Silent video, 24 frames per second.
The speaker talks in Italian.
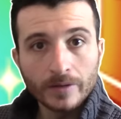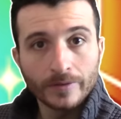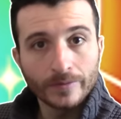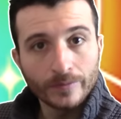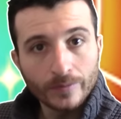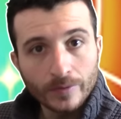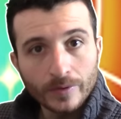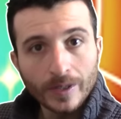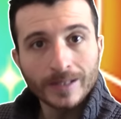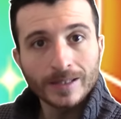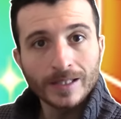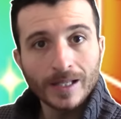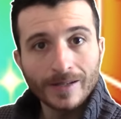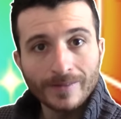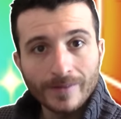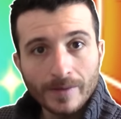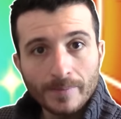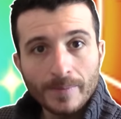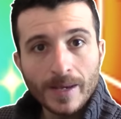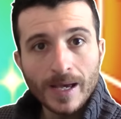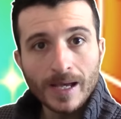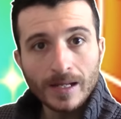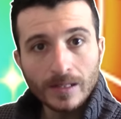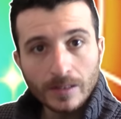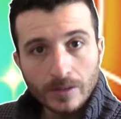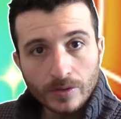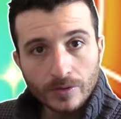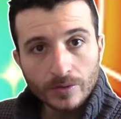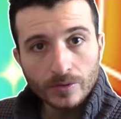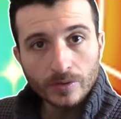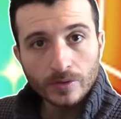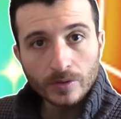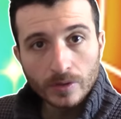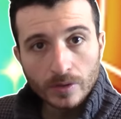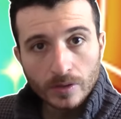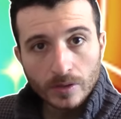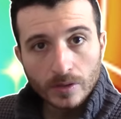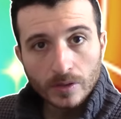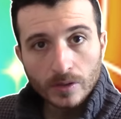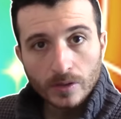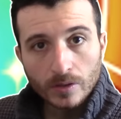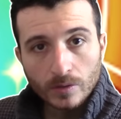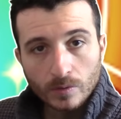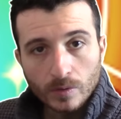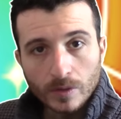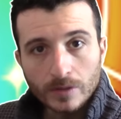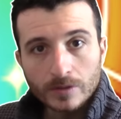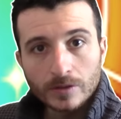eh, andava meglio
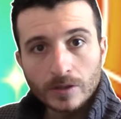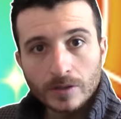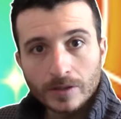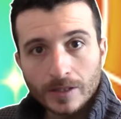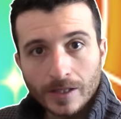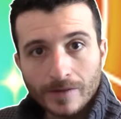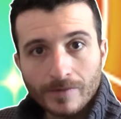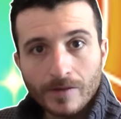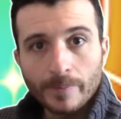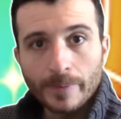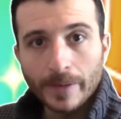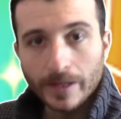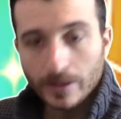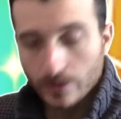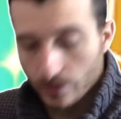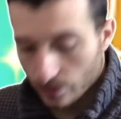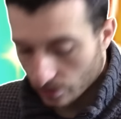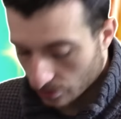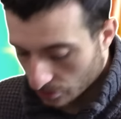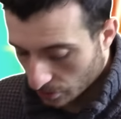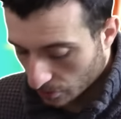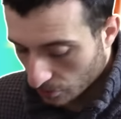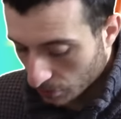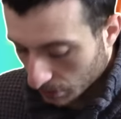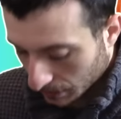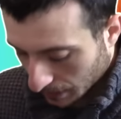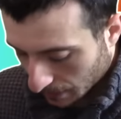quando andava peggio, cioè col